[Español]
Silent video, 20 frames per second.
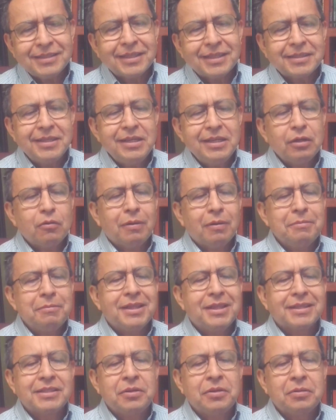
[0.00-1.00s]
En esas
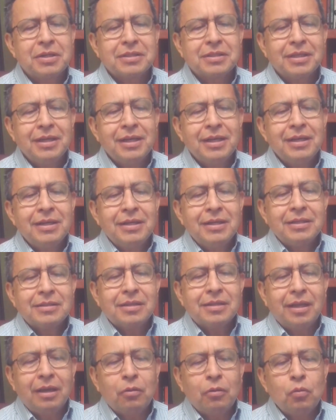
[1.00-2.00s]
cinco habitaciones,
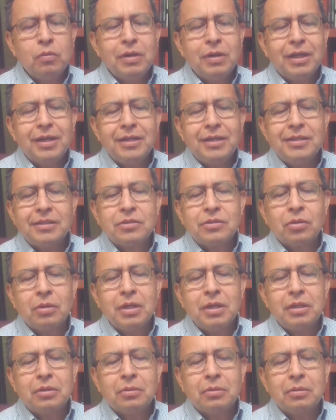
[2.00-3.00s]
según el
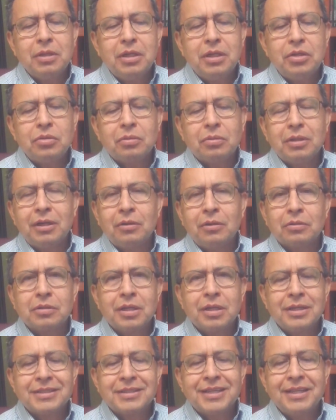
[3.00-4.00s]
insólito dicho
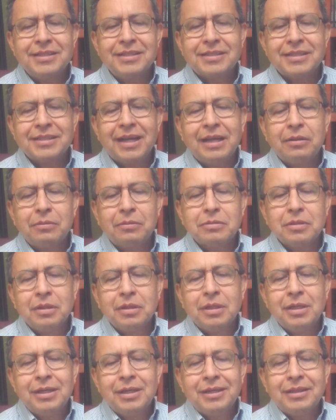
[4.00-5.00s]
de los
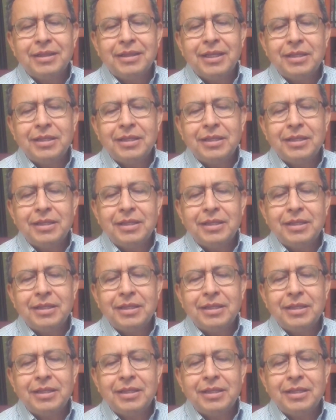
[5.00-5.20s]
censados,